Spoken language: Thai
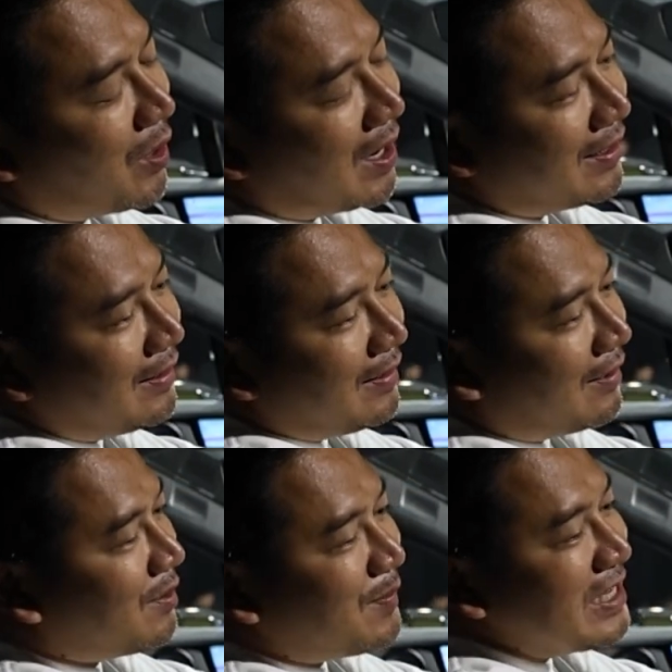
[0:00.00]
ว่า
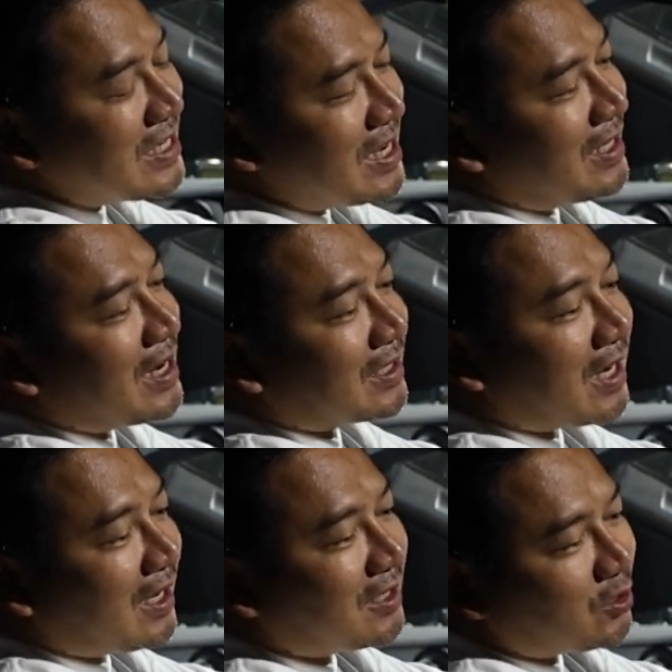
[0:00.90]
พี่ไม่ชินอยาก
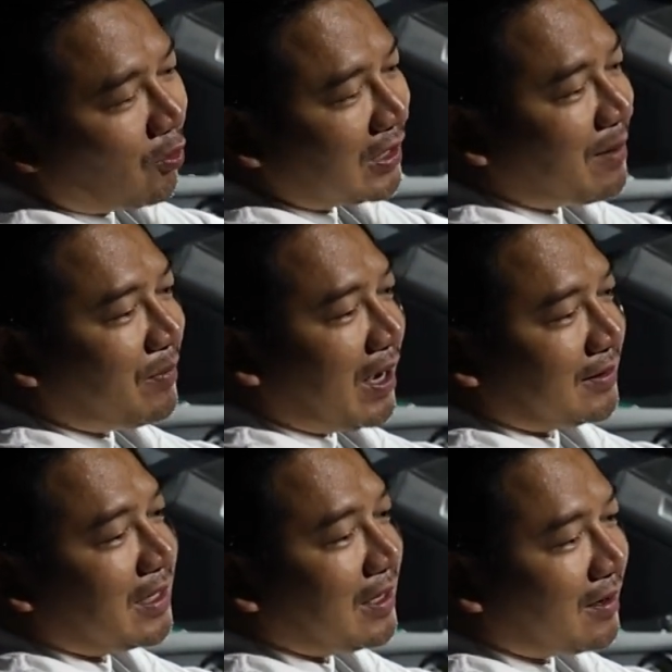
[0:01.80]
ใช้กระจกตามปก
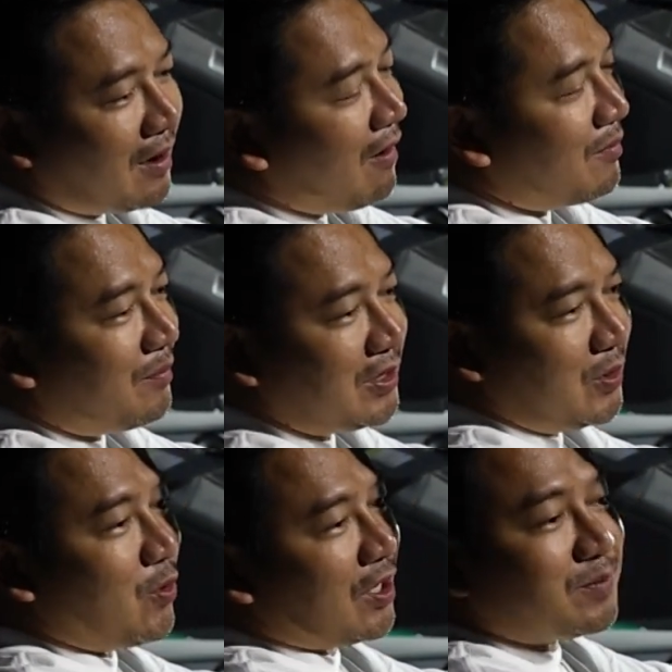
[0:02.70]
ติก็ไม่ต้อ
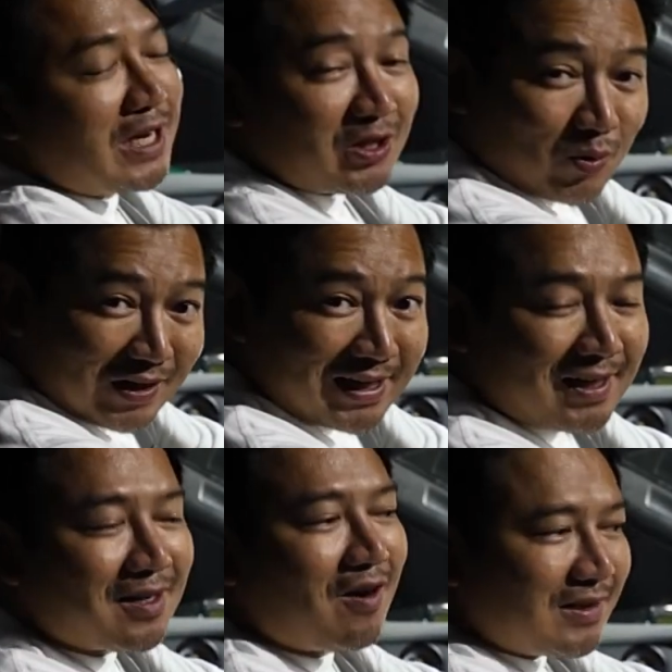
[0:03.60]
งกดออปชั่นตรงนี้
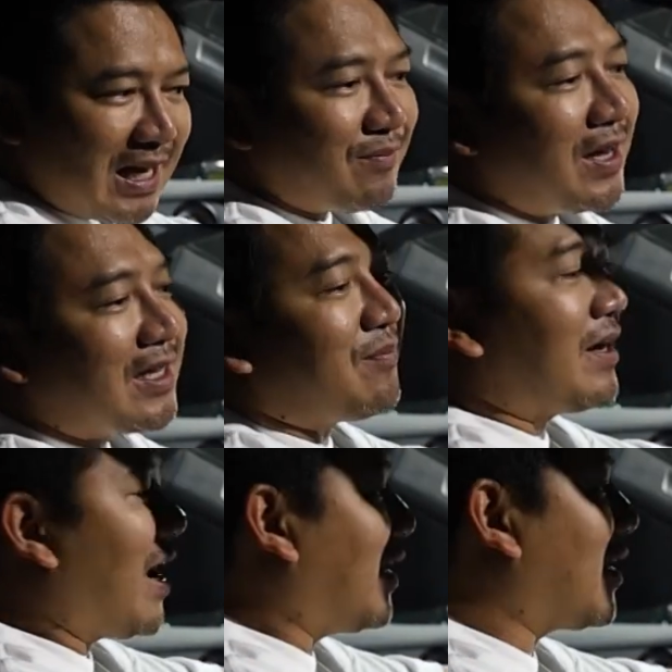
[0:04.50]
ก็สามารถ
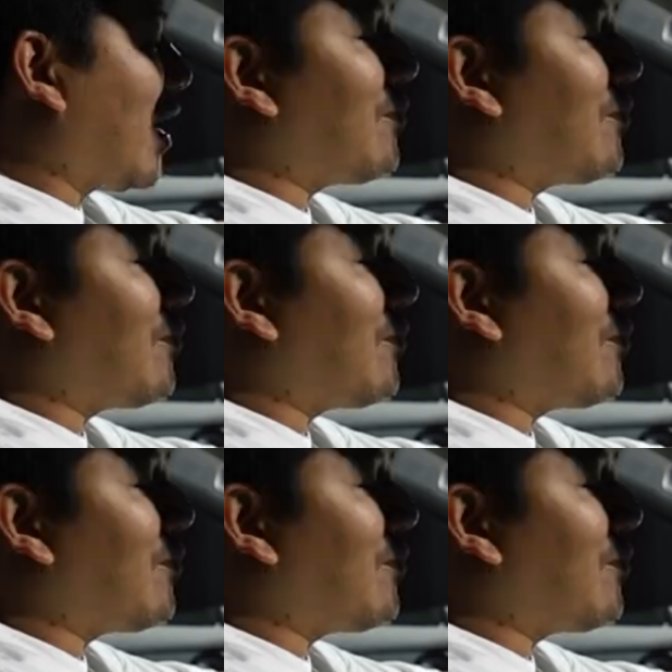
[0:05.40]
ทำได้นะค